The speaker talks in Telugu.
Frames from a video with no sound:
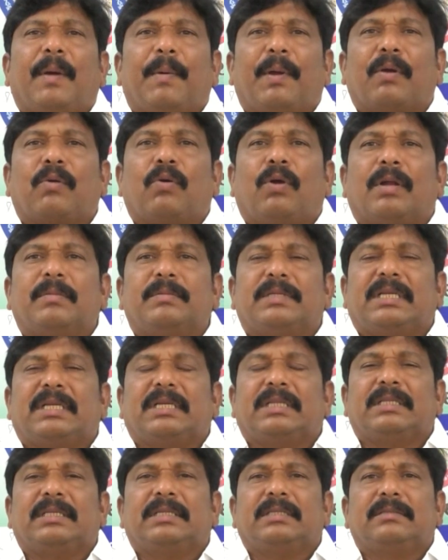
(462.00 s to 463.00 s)
మేము అనుకోవడం
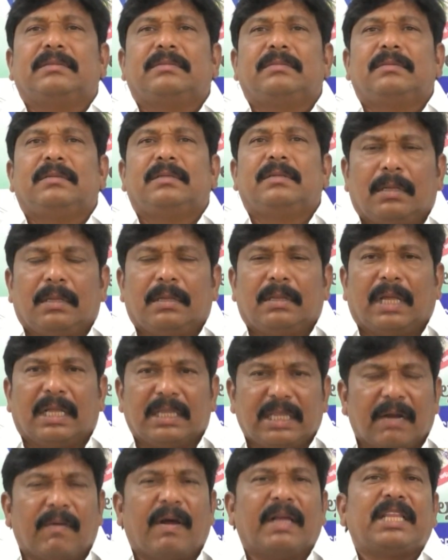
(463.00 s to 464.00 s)
జరిగింది
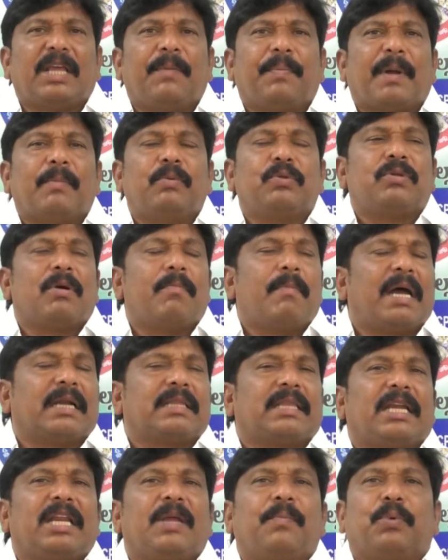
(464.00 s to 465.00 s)
దాని తర్వాత ఈ ప్రభుత్వం
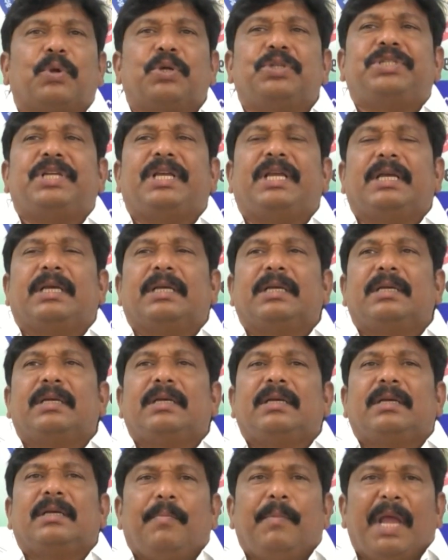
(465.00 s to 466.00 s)
మారుతాను ఇప్పుడు వచ్చి
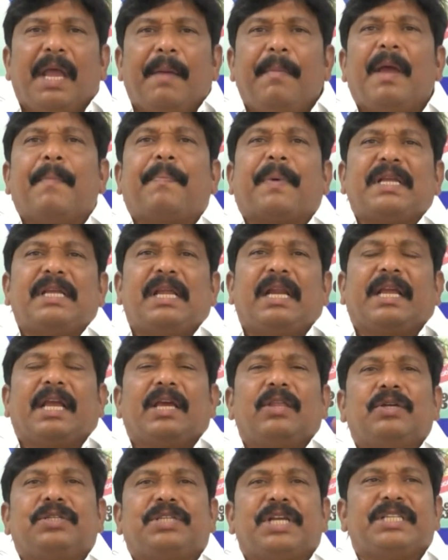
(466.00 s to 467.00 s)
మేమే ప్రజలకు
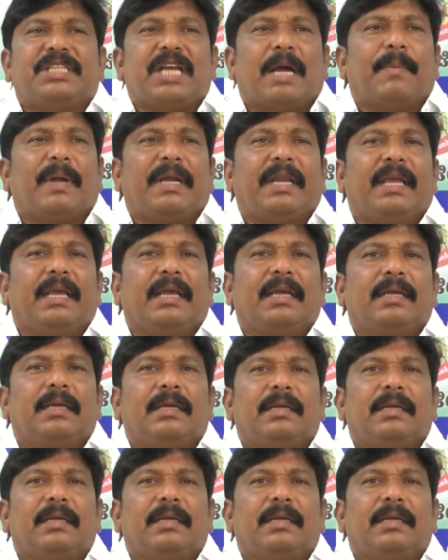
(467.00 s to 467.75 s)
ఏదో చేశామని